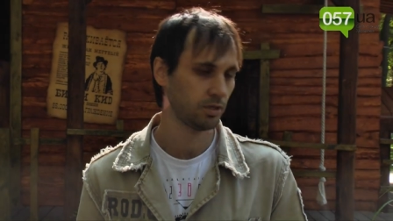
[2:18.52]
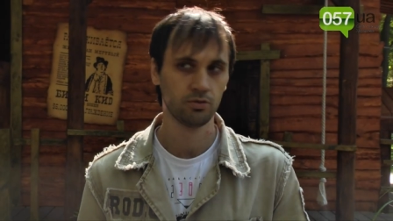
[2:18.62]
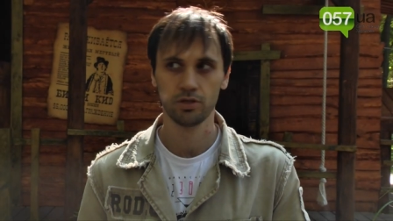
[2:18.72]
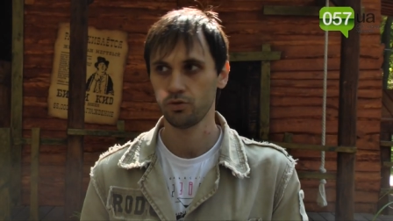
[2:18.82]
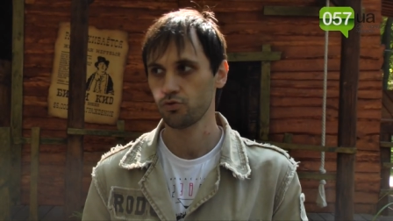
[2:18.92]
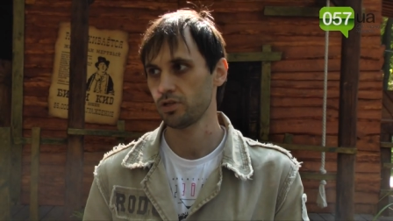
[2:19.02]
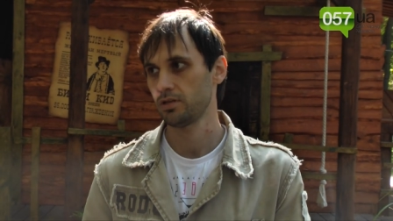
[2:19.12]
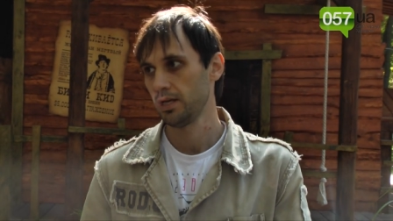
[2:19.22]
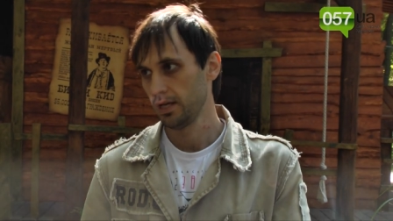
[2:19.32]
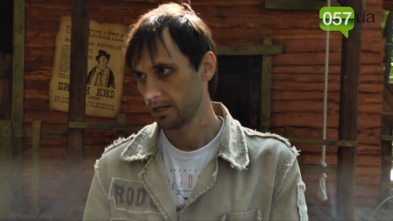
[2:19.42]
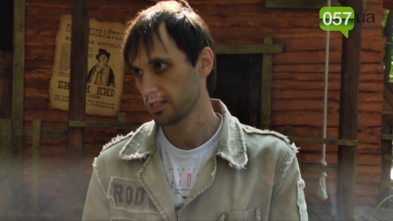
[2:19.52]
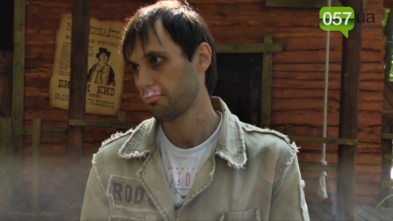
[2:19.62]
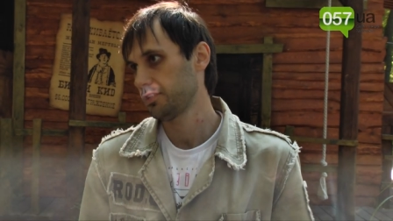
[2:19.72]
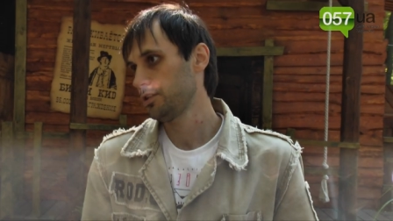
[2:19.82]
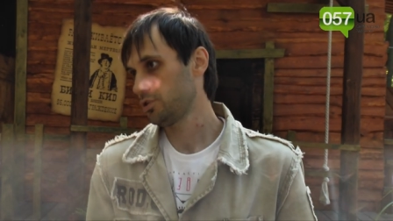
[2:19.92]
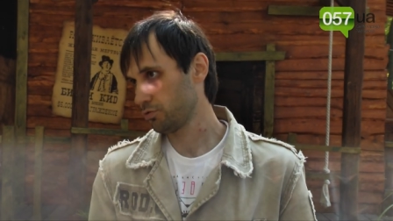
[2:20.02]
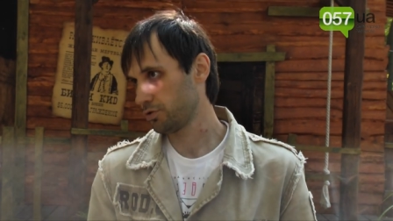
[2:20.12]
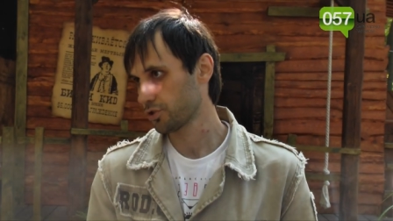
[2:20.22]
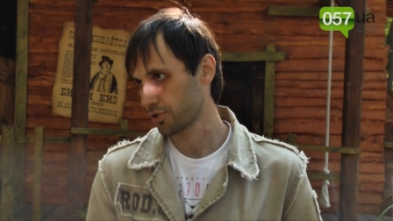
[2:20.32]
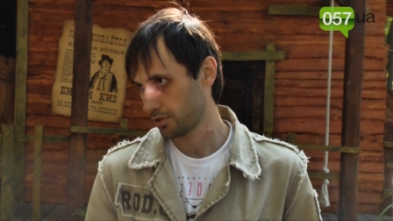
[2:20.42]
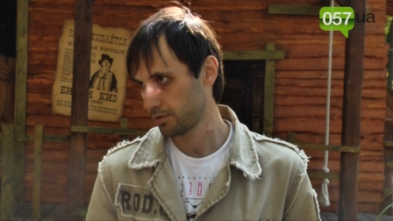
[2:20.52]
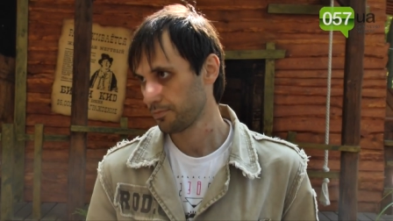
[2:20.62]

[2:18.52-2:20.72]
который нужно захватить и удержать.